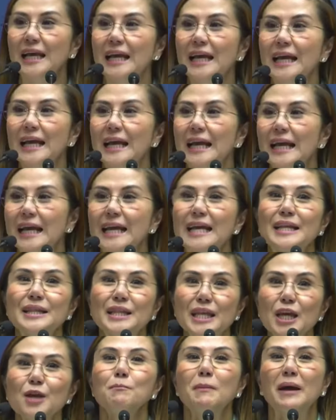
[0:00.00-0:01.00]

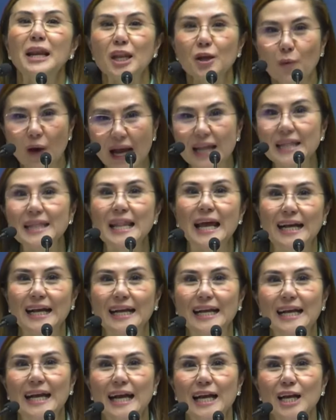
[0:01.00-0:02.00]
Hindi maliwanag
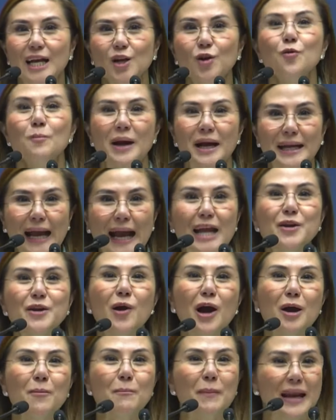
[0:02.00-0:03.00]
kung magkano
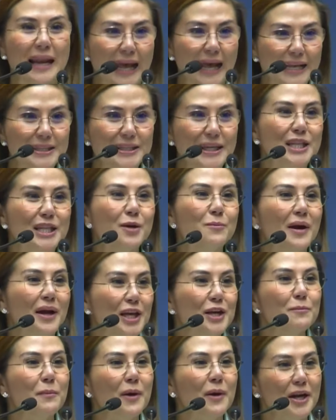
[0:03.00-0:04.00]
ang balanse ng mga
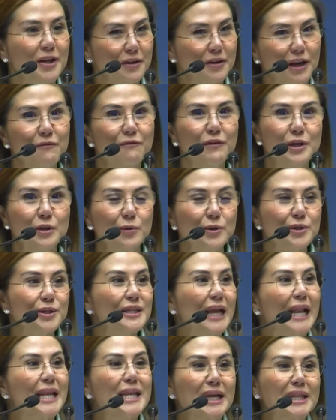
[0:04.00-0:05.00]
earmarked revenues dahil
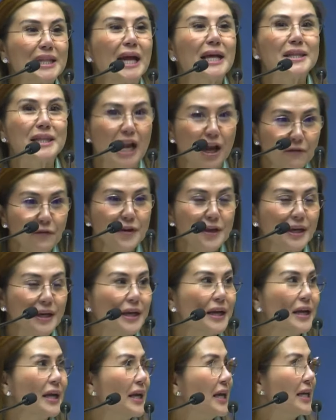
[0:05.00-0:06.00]
natatraffic
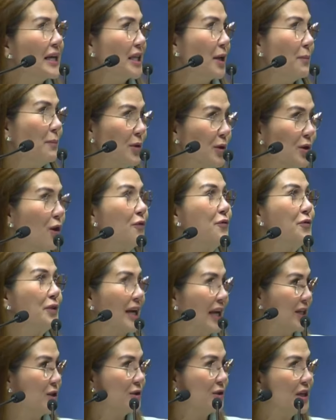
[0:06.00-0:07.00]
sa Bureau of
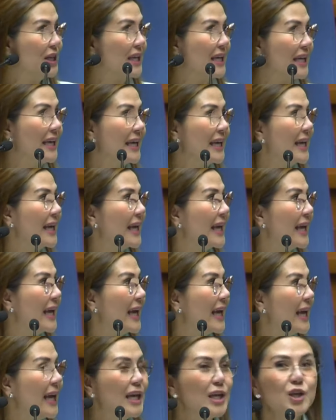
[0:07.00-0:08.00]
Treasury.
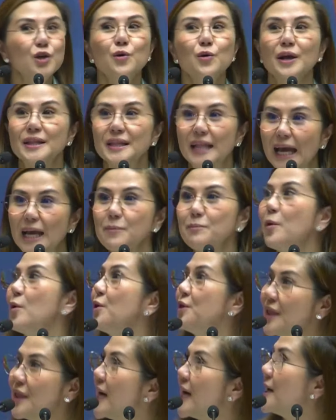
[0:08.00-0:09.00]
You and I both,
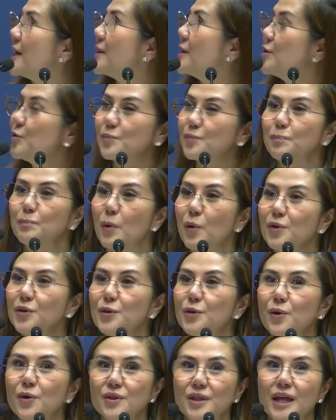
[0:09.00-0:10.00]
na, both know
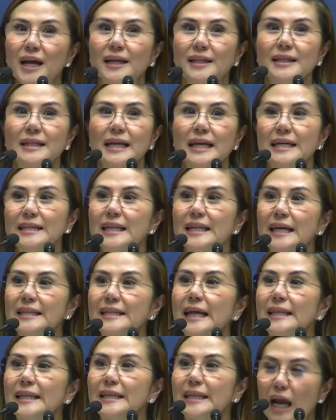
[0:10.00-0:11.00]
that.
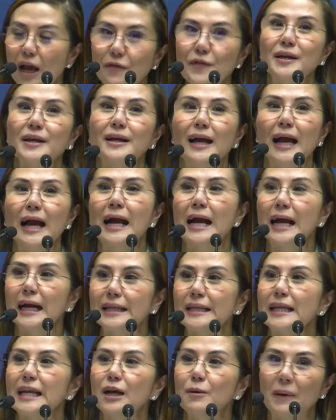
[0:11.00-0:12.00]
Natatraffic ang
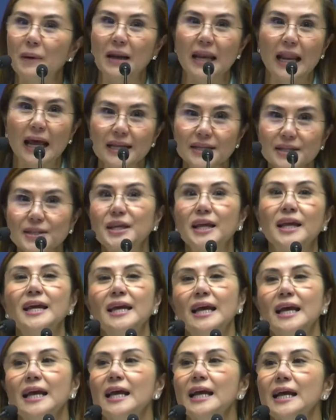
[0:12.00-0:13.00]
kanilang balanse
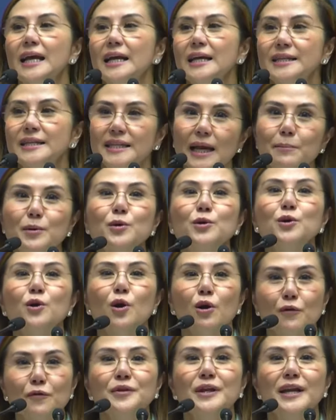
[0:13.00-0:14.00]
sa Bureau of
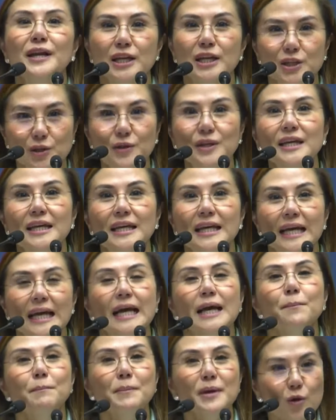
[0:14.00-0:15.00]
Treasury
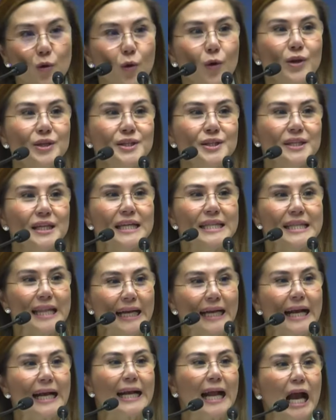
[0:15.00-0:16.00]
because
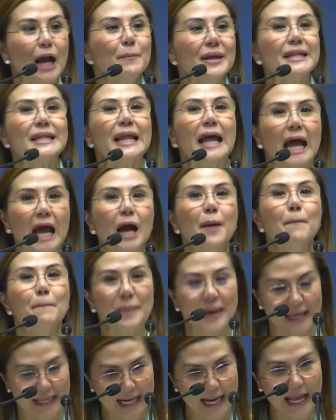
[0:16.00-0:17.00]
nagagamit ang
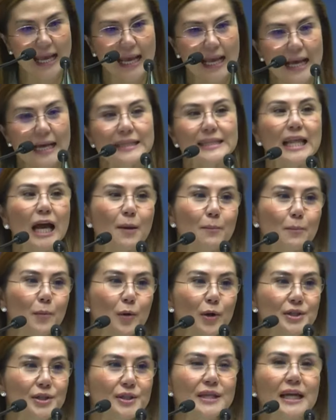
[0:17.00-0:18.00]
pera tapos,
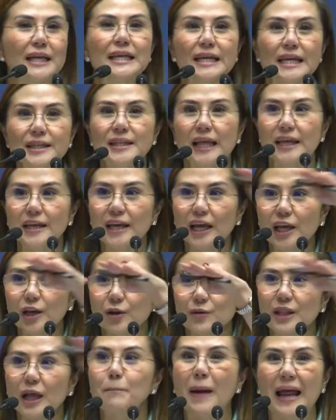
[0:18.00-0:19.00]
naghihintay ngayon ng
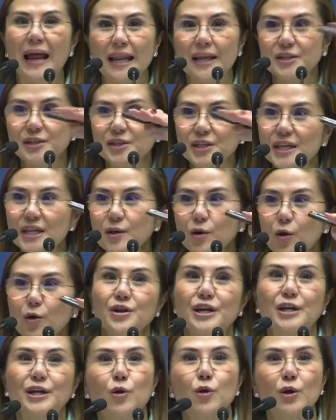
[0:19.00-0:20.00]
balancing or
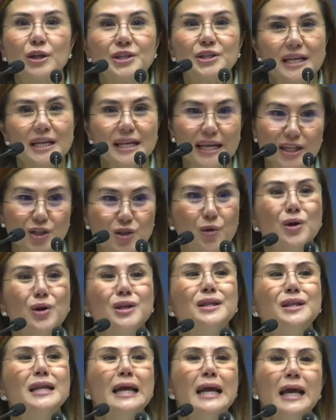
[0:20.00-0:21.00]
reconciliation.
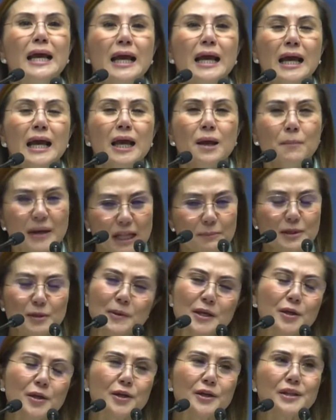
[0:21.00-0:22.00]
Madam
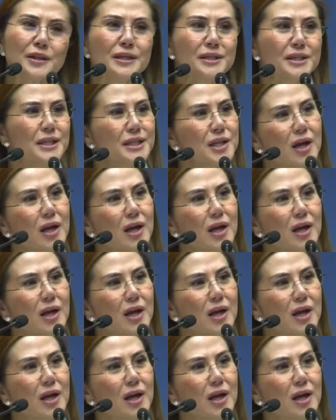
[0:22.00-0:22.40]
Speaker, this is not